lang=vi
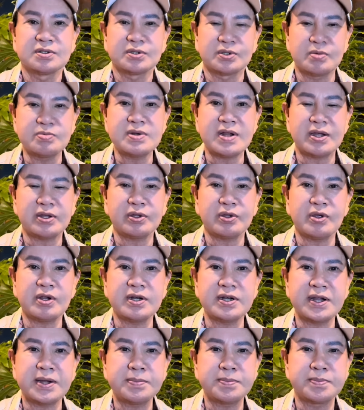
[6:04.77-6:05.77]
cũng nhang cho
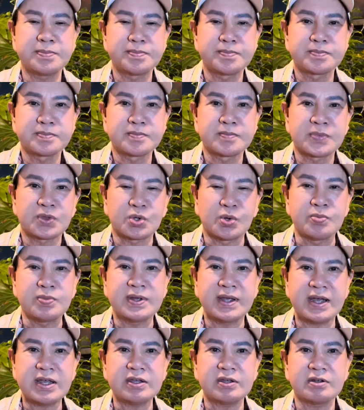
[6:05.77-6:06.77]
anh năm cũng
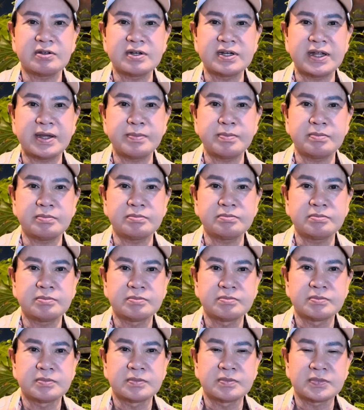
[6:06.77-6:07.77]
gái cho anh năm
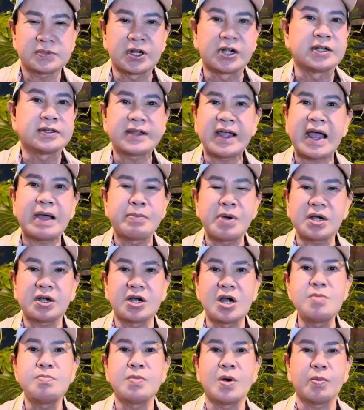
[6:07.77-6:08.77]
đừng tha bất
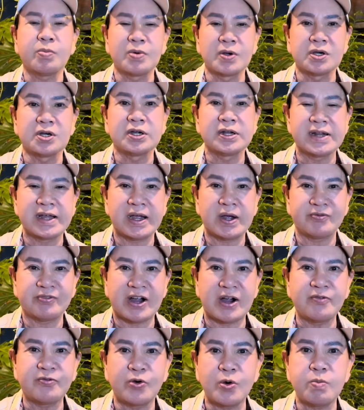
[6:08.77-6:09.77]
cứ một người nào
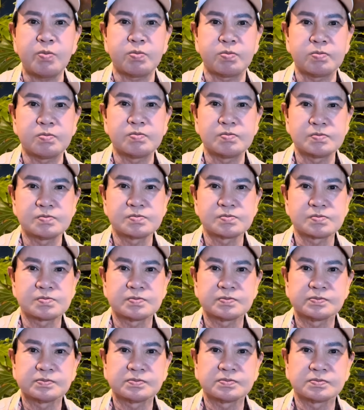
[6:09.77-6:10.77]
phản phúc
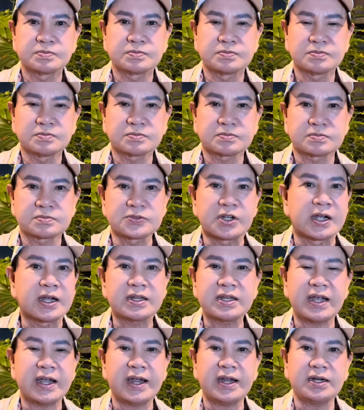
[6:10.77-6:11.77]
đừng có
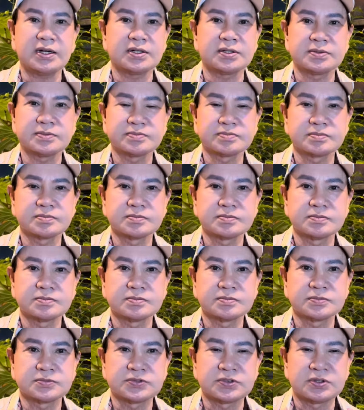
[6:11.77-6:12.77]
tha
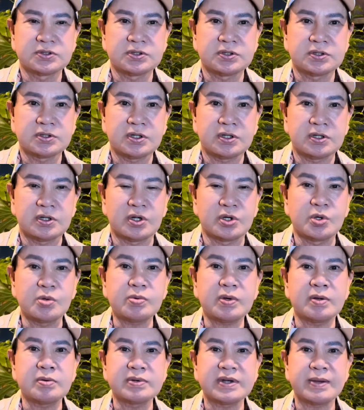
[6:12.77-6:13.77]
rồi
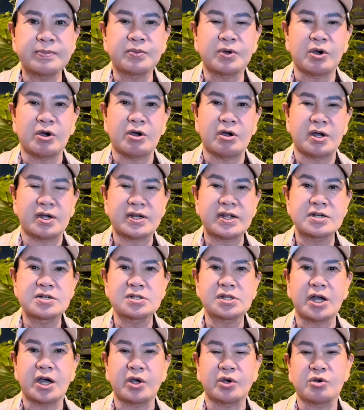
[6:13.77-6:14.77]
lúc ông năm còn ở
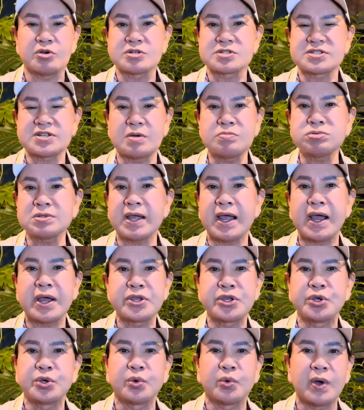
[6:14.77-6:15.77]
đơn thời còn sống tha
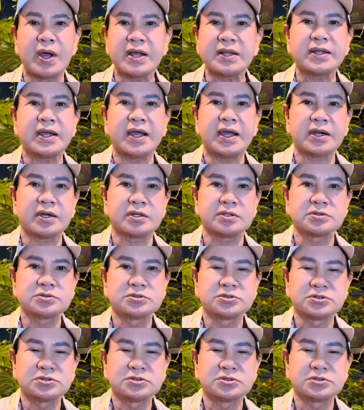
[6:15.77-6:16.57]
nhiều quá tha rồi